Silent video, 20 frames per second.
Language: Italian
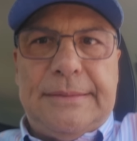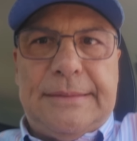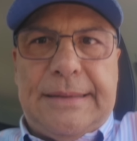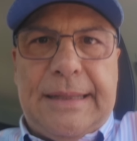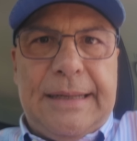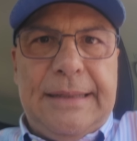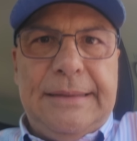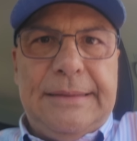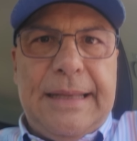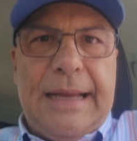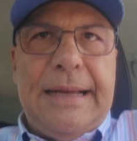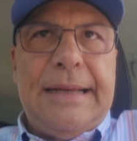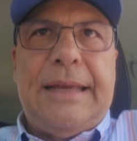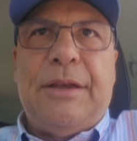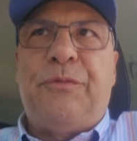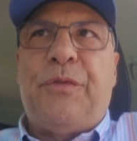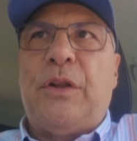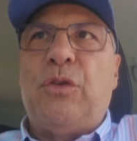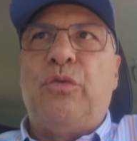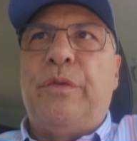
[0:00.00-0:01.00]
30,
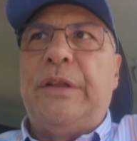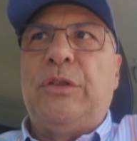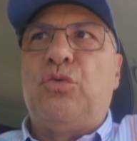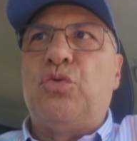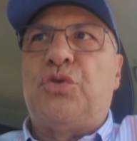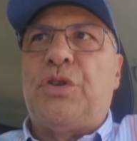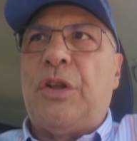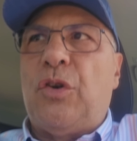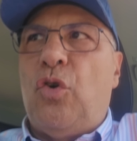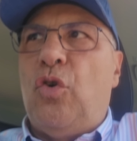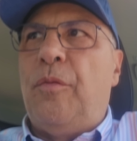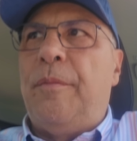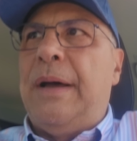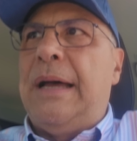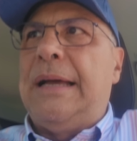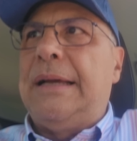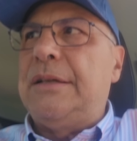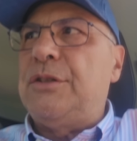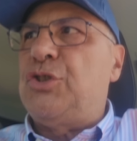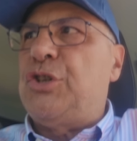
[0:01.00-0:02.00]
anche fra Juventus e
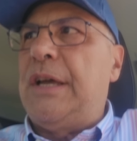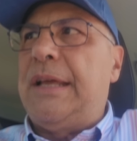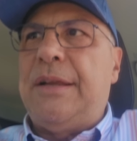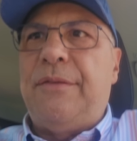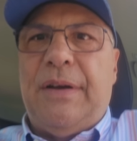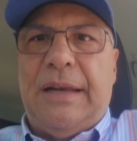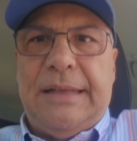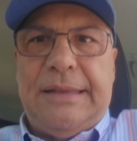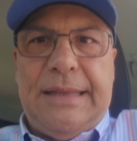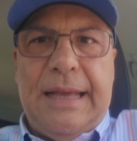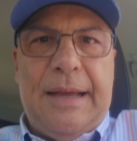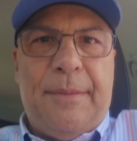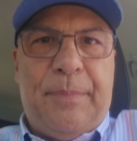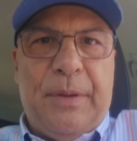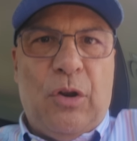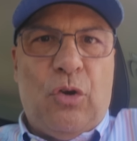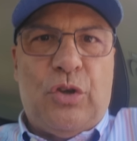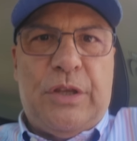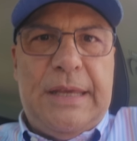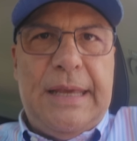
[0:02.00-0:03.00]
Roma c'è rivalità,
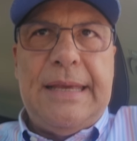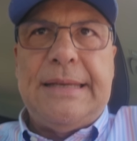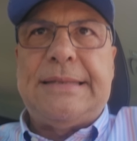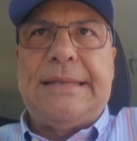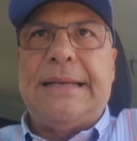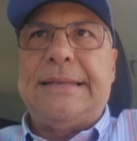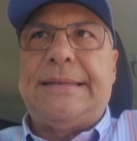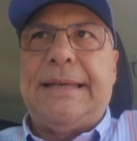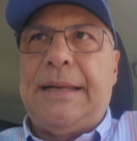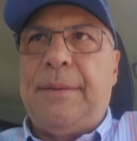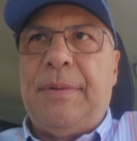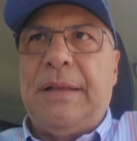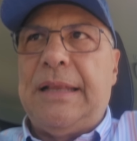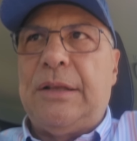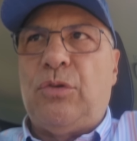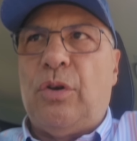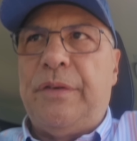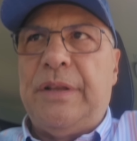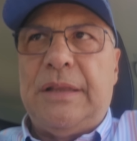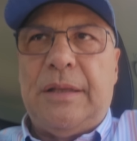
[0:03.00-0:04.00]
però Chiesa sarebbe
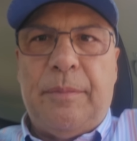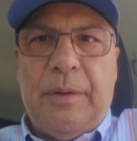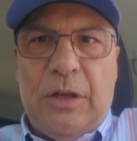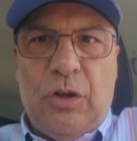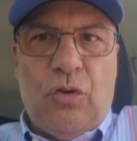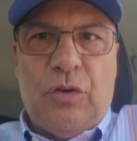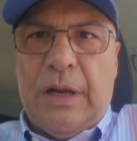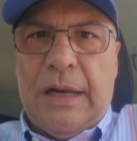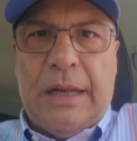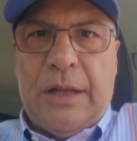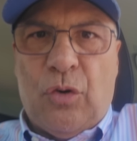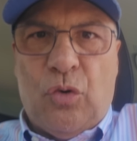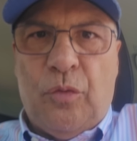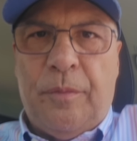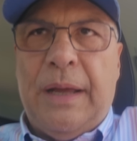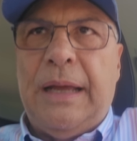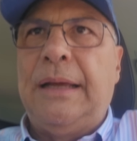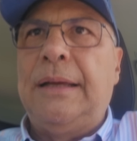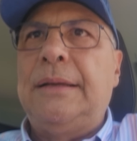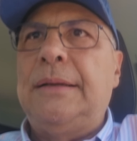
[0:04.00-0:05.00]
andato a 20 milioni alla
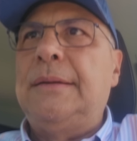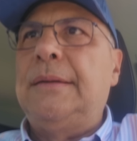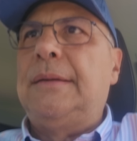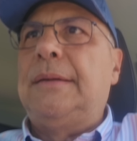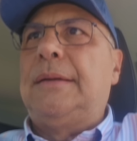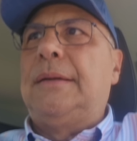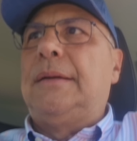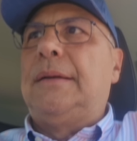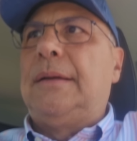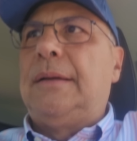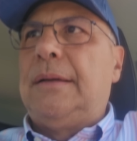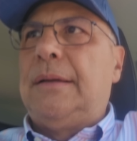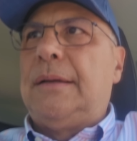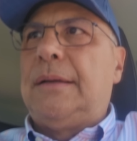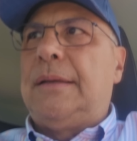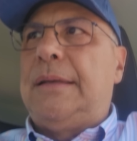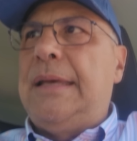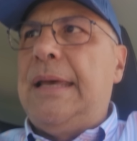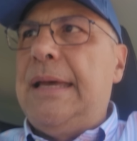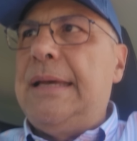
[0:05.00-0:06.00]
Roma.
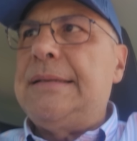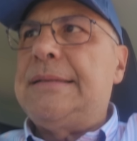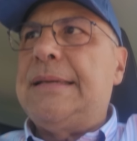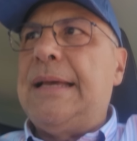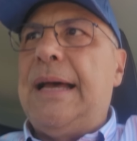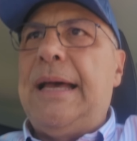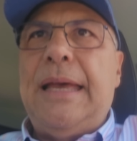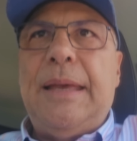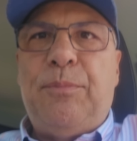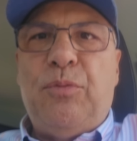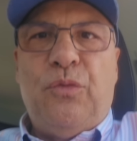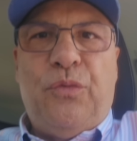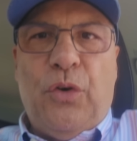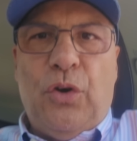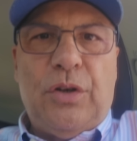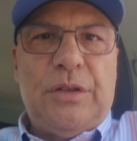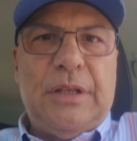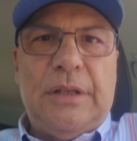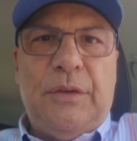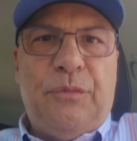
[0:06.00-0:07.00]
Chiesa è più
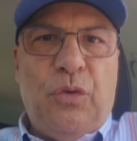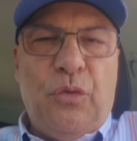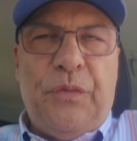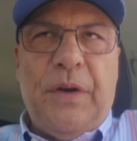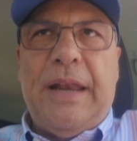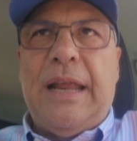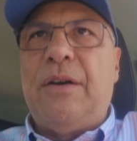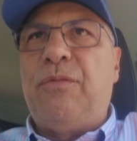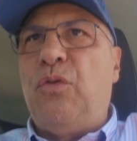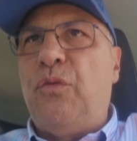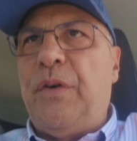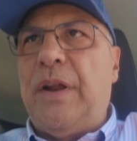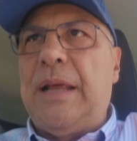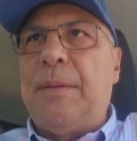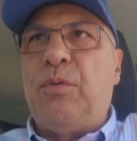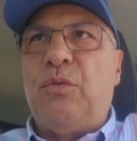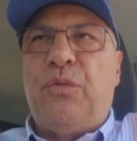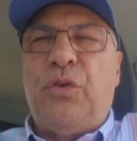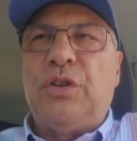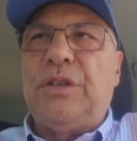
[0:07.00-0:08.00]
forte di Fofana, Fofana è
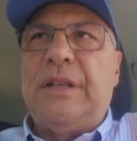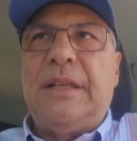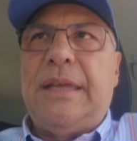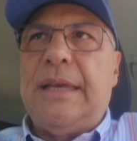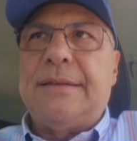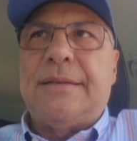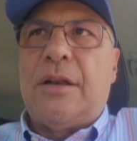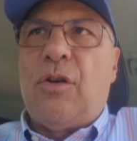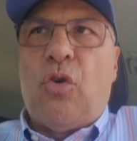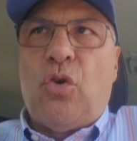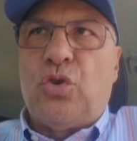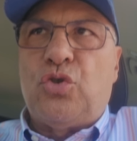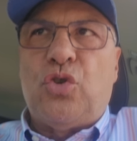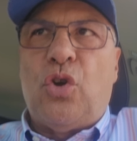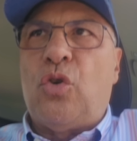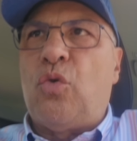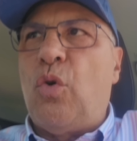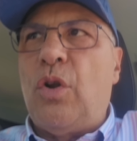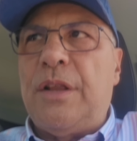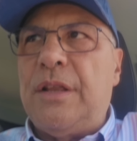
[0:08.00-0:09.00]
più forte di Chiesa, non lo
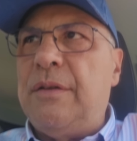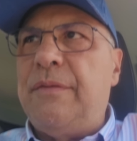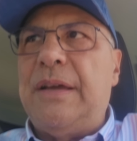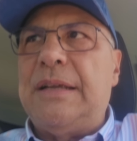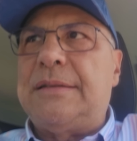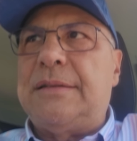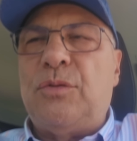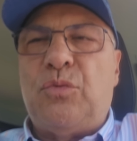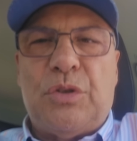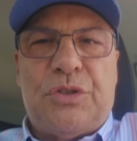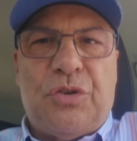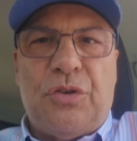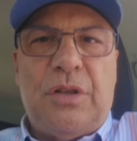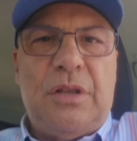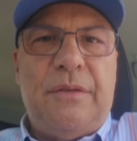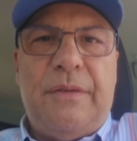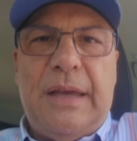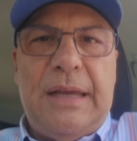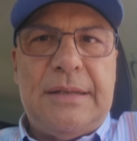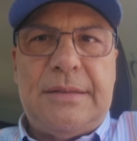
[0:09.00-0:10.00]
so, ruoli diversi, situazioni
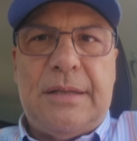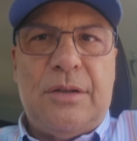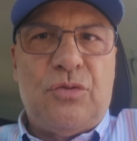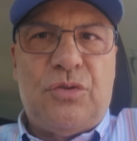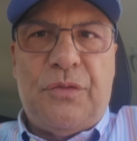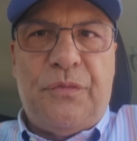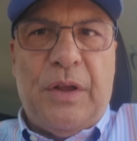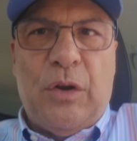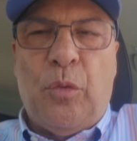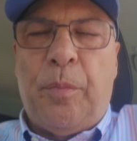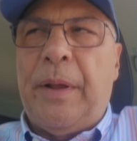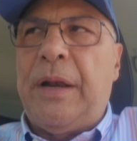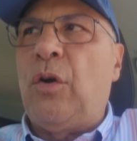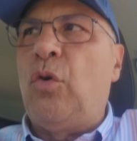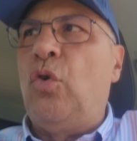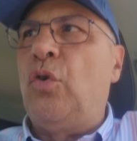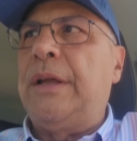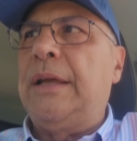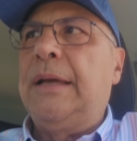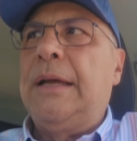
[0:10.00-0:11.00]
diverse, non si fanno
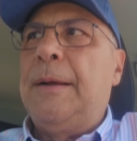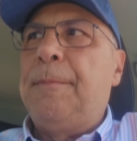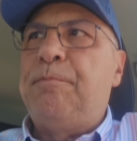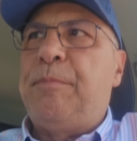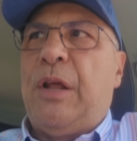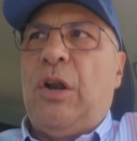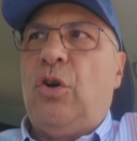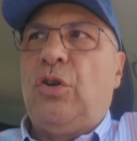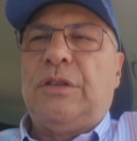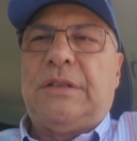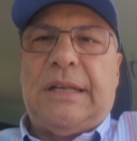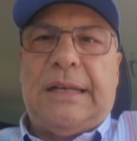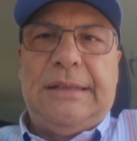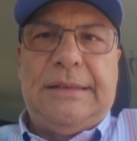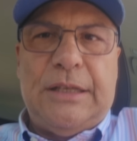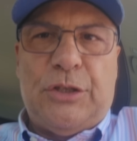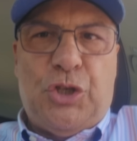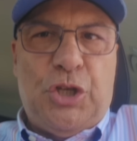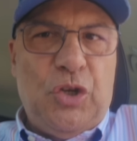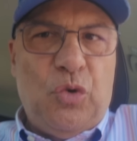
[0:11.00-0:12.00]
paragoni, però
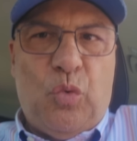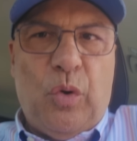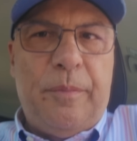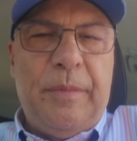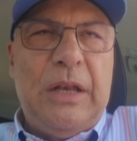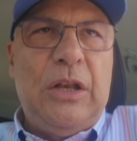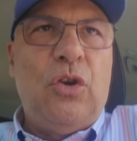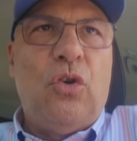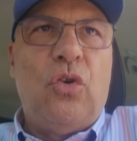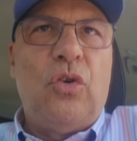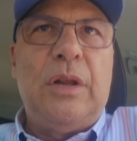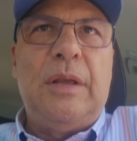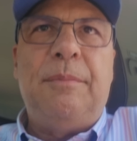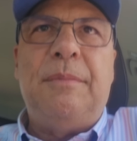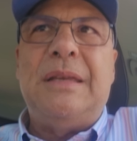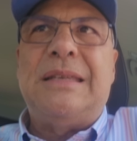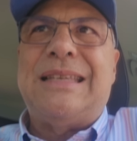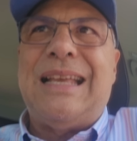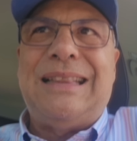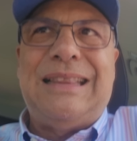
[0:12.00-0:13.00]
35 milioni
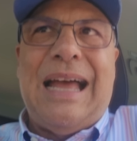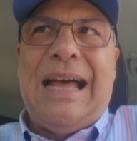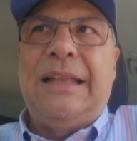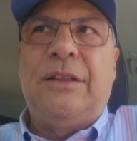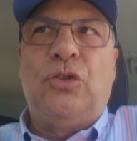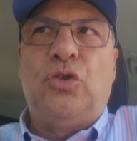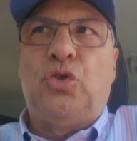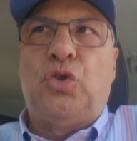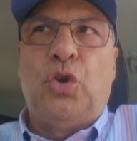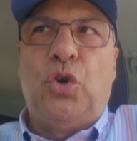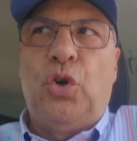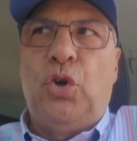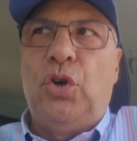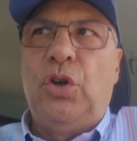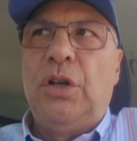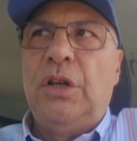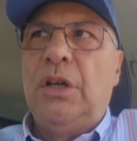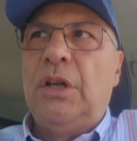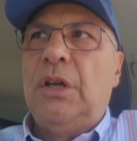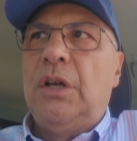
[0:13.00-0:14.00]
mi sa tanto